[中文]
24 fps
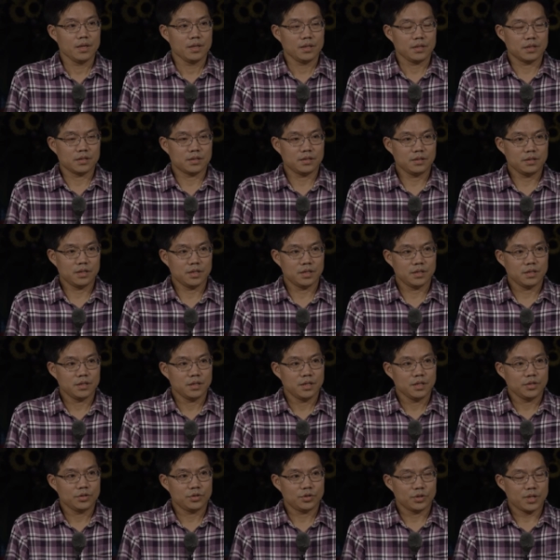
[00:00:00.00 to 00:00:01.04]
可是呢，
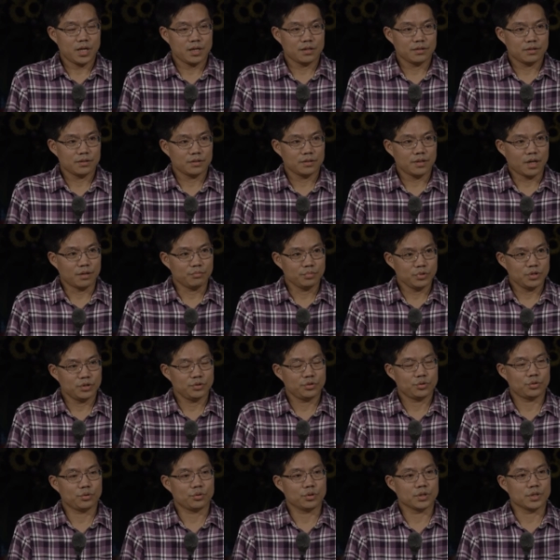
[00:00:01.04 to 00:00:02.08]
就像汤牧师
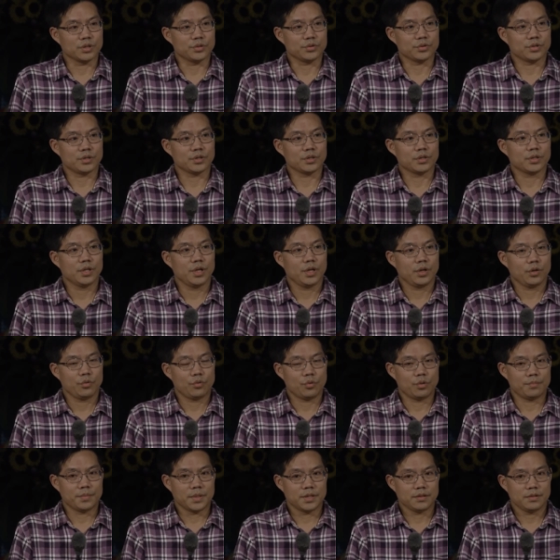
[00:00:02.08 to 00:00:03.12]
说的，就是
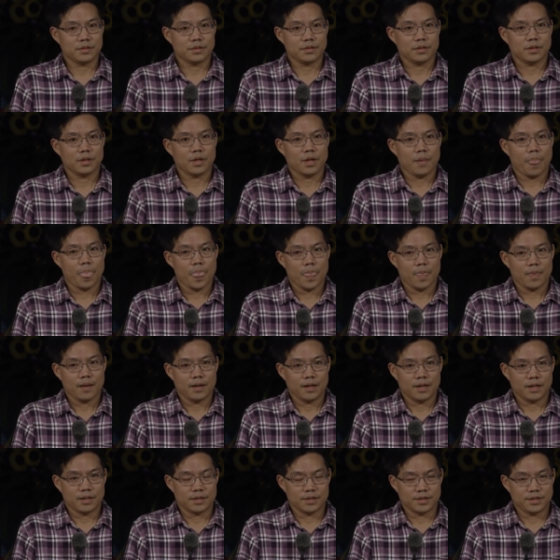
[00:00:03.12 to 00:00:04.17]
我们
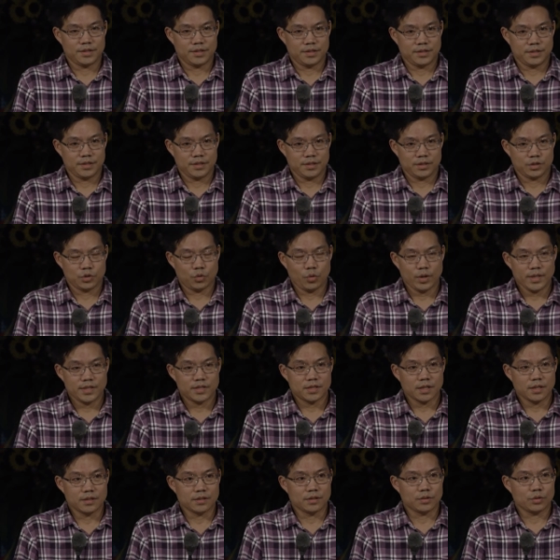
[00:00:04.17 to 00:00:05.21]
呃归
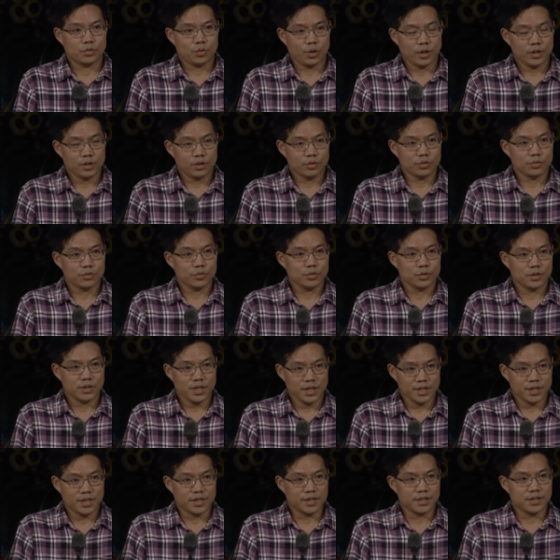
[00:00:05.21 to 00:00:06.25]
正推动
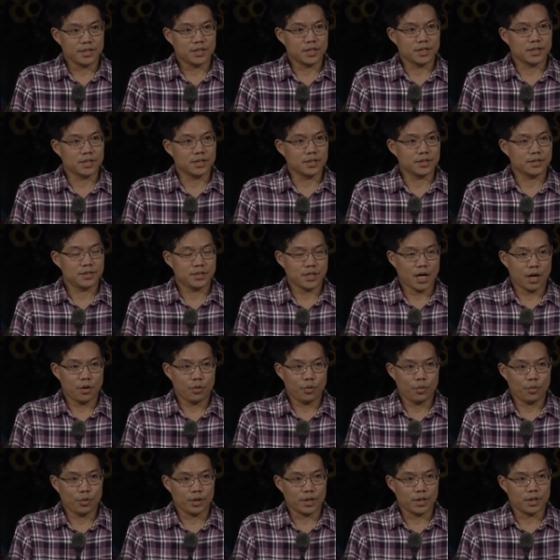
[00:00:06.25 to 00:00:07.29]
任何一个教
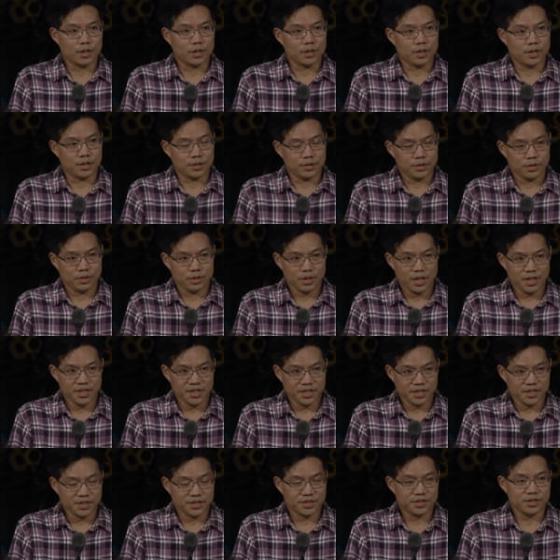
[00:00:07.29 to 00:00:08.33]
会呃任
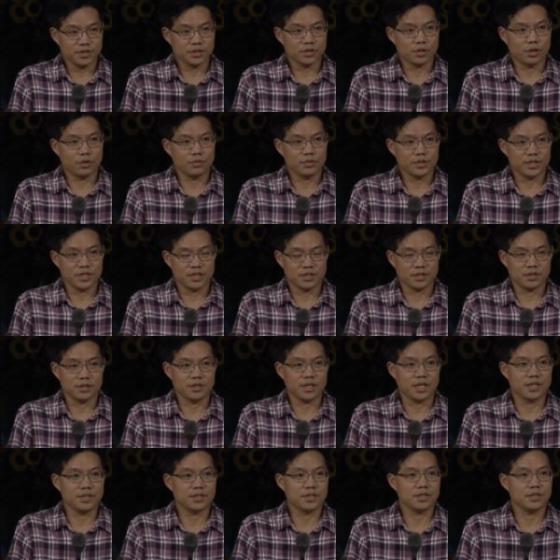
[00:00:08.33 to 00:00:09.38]
何一个事工，其实
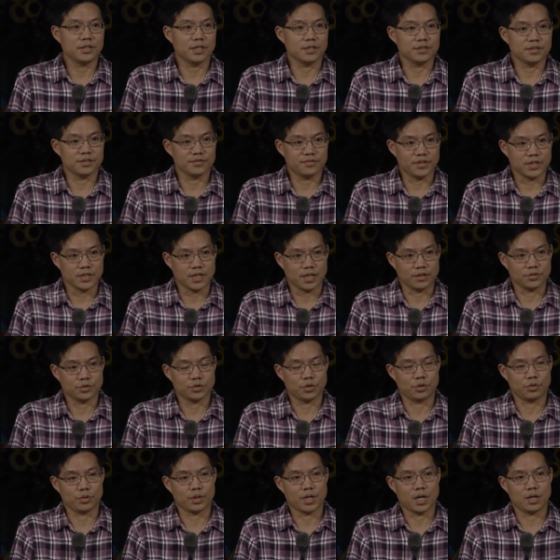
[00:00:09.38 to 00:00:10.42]
年轻人是非常
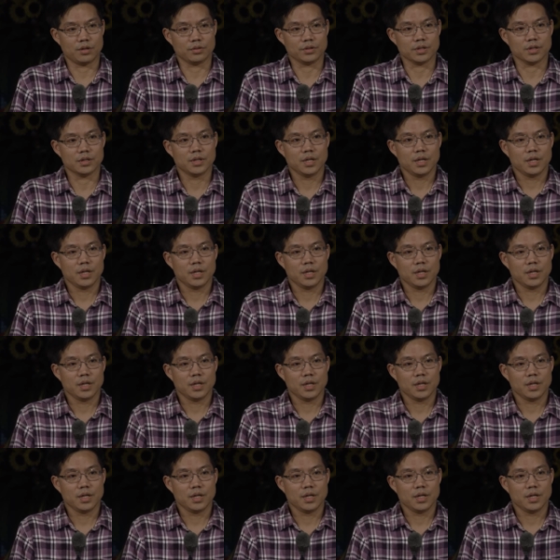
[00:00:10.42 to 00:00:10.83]
重要的。